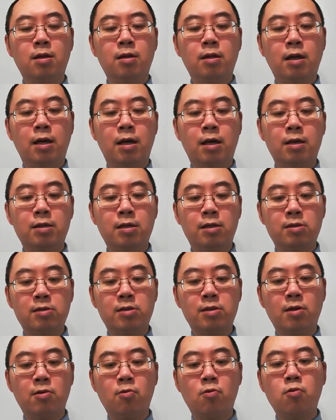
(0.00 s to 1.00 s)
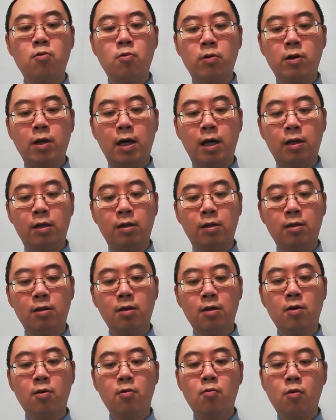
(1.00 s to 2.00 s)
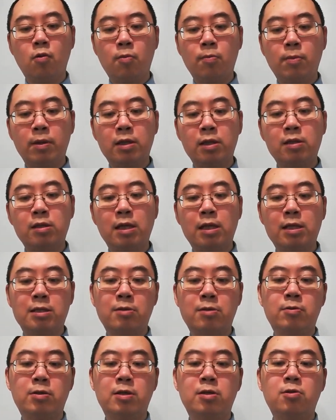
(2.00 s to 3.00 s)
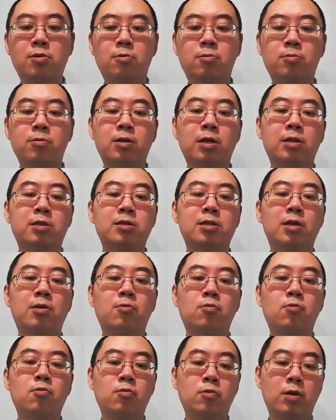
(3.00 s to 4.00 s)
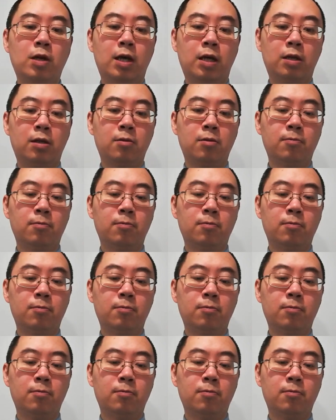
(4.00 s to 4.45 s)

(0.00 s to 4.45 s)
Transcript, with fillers: 他忍受苦难，我们也就一同忍受苦难。